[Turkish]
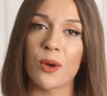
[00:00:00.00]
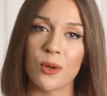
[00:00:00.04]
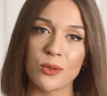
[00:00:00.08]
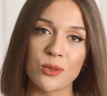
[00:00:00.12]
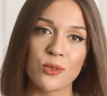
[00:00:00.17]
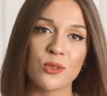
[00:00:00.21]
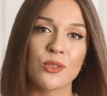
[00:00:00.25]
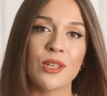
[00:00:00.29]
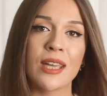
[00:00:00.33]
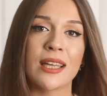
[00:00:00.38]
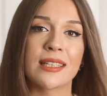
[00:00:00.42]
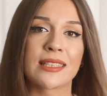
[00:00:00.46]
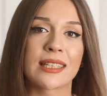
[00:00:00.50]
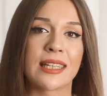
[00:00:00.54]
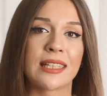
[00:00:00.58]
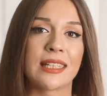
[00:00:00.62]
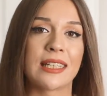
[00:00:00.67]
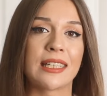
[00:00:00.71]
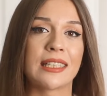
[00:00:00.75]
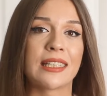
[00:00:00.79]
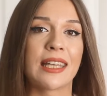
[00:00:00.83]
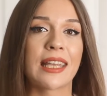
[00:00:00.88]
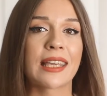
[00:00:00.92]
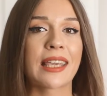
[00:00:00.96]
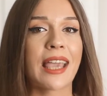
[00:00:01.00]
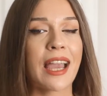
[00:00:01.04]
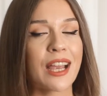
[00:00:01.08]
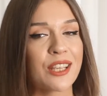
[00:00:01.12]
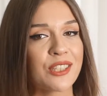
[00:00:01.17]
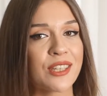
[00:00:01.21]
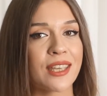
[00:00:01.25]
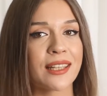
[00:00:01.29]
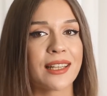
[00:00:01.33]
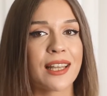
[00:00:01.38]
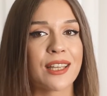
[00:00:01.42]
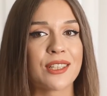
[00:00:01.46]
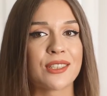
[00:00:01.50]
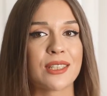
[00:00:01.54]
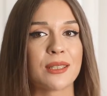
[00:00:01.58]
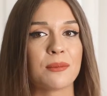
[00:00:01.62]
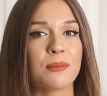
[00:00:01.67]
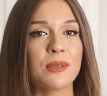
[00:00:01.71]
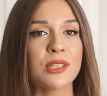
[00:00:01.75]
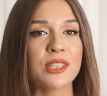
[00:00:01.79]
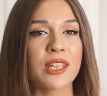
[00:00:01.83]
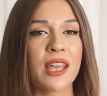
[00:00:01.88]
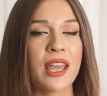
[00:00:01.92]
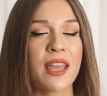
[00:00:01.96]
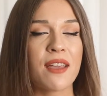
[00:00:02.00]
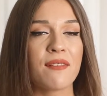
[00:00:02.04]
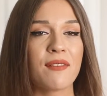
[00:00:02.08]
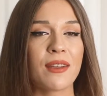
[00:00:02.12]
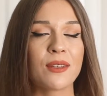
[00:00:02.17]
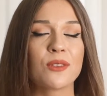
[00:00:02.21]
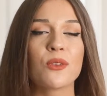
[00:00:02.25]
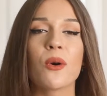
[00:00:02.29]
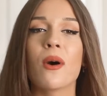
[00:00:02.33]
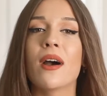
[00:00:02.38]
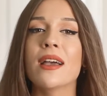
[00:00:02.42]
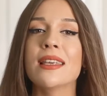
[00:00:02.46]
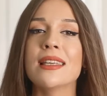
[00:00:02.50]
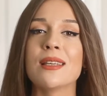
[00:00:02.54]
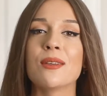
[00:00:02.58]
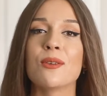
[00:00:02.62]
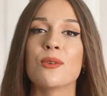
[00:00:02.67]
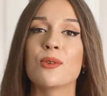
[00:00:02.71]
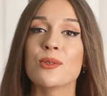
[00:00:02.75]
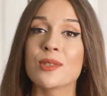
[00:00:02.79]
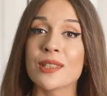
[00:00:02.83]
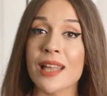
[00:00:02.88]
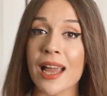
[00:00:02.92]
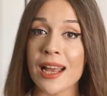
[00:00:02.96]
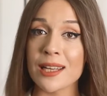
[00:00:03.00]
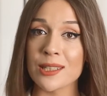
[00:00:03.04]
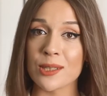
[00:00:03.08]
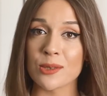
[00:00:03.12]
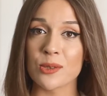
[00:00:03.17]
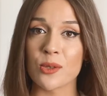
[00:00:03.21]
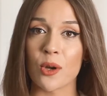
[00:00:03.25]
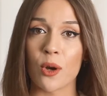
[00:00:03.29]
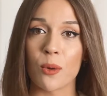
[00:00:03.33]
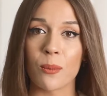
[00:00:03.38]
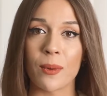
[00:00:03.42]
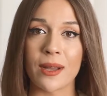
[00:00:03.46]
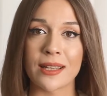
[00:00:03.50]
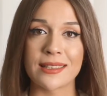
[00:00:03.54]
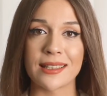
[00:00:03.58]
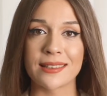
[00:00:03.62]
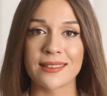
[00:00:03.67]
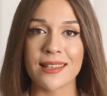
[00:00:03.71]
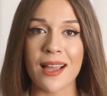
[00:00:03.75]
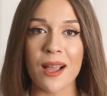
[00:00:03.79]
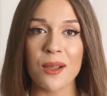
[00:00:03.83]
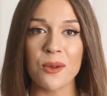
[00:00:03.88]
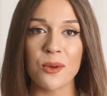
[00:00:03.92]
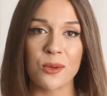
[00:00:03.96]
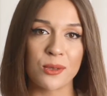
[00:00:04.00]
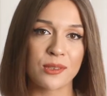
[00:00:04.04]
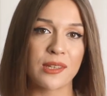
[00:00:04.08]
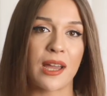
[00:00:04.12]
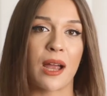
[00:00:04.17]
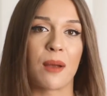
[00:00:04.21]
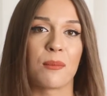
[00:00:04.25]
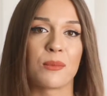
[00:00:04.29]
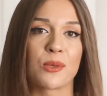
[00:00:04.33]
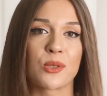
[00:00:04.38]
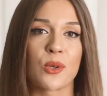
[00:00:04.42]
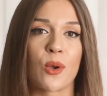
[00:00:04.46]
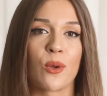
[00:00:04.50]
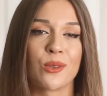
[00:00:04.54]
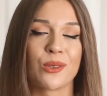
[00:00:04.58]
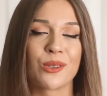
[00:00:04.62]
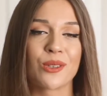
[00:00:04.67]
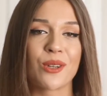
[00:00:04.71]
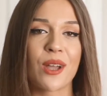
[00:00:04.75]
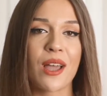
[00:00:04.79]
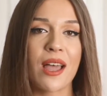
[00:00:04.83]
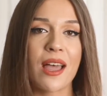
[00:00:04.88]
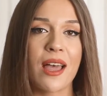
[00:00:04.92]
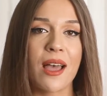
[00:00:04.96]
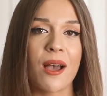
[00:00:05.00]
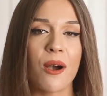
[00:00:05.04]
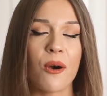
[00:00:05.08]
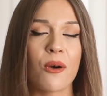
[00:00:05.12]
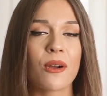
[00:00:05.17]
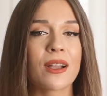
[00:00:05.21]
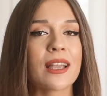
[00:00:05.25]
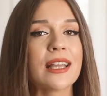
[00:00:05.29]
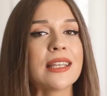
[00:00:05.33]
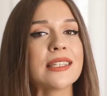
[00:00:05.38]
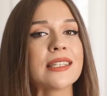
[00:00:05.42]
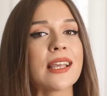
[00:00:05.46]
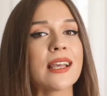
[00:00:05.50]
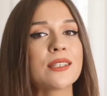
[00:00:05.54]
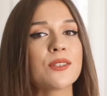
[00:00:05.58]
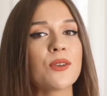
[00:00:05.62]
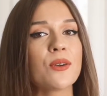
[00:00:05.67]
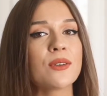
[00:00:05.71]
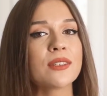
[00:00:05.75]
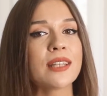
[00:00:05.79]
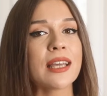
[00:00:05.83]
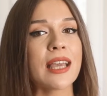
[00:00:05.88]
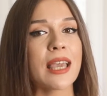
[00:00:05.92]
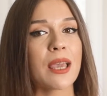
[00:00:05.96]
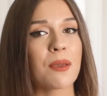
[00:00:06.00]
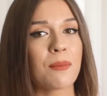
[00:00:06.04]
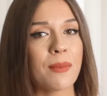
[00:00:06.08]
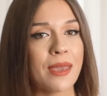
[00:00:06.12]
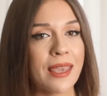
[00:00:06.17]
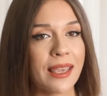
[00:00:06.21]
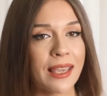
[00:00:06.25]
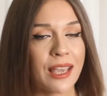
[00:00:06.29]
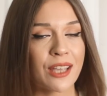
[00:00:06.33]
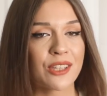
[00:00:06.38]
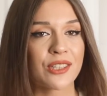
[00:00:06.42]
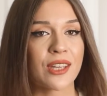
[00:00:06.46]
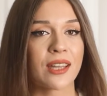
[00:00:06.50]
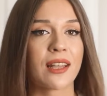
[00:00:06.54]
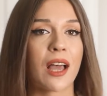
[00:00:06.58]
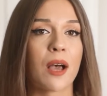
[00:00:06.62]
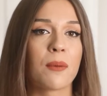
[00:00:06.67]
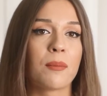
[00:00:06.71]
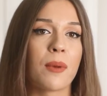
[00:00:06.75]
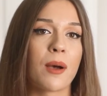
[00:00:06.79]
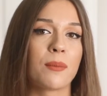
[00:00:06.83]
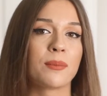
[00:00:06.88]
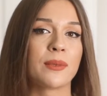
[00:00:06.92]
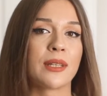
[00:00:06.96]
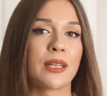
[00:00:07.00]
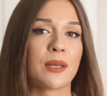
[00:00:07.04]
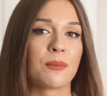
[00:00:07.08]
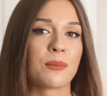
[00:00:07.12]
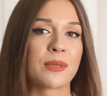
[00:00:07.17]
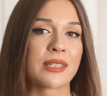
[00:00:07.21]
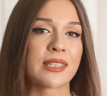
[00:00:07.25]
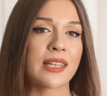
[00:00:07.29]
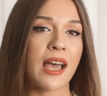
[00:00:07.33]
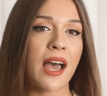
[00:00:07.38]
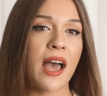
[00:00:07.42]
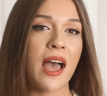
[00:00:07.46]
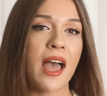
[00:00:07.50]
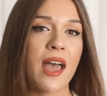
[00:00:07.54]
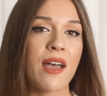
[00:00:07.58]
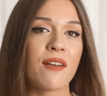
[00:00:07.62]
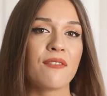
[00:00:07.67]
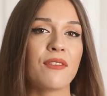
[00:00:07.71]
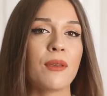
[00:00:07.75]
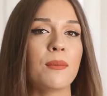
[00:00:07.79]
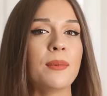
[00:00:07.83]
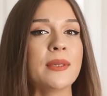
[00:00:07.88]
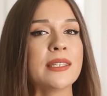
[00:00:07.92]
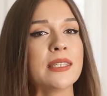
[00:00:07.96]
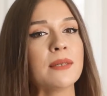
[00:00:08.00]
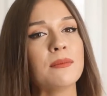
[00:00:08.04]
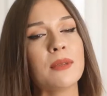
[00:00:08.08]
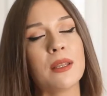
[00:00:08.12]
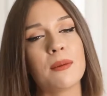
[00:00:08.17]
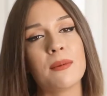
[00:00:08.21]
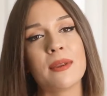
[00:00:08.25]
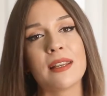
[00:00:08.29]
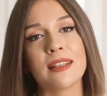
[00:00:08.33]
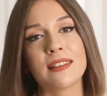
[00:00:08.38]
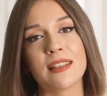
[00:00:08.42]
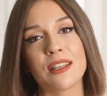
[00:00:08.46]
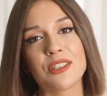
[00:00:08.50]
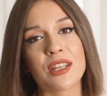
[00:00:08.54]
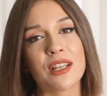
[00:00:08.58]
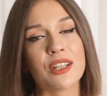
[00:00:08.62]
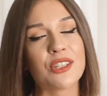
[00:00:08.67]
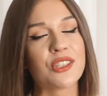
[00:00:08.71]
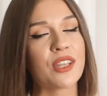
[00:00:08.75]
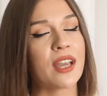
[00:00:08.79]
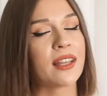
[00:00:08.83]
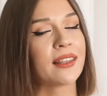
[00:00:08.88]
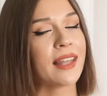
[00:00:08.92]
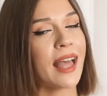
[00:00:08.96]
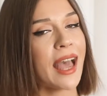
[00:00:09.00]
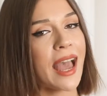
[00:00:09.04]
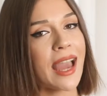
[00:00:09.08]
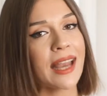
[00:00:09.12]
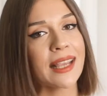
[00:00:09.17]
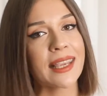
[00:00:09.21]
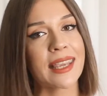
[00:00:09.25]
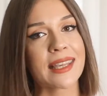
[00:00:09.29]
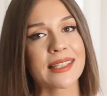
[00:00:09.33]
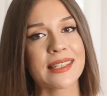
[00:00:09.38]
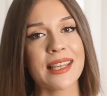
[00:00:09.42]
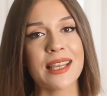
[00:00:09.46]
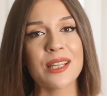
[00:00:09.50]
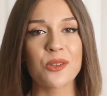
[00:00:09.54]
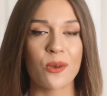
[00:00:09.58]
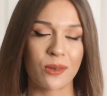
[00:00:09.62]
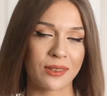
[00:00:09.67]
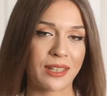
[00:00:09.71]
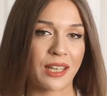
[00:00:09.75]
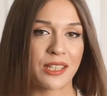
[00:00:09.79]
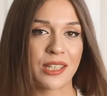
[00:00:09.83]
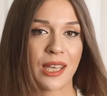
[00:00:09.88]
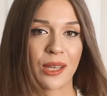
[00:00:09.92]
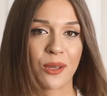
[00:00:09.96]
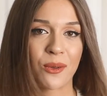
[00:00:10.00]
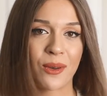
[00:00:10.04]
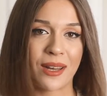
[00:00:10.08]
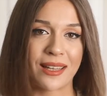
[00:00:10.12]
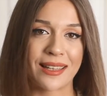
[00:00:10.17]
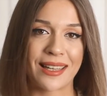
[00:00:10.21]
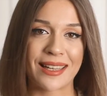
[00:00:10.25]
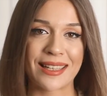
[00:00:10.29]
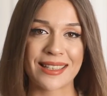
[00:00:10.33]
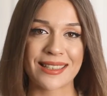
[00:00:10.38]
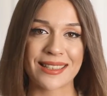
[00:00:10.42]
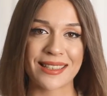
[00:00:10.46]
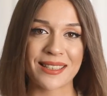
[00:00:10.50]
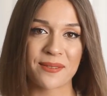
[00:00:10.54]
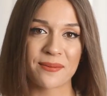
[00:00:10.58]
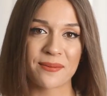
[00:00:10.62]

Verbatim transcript: dördüncü etkinliğinde gerçekleştirmiş ve doğayı yüzlerce torba atıktan kurtarmış olduk. Organizasyonda emeği geçen ahbaplarımıza ve bizimle birlikte çalışan herkese çok teşekkür ederiz.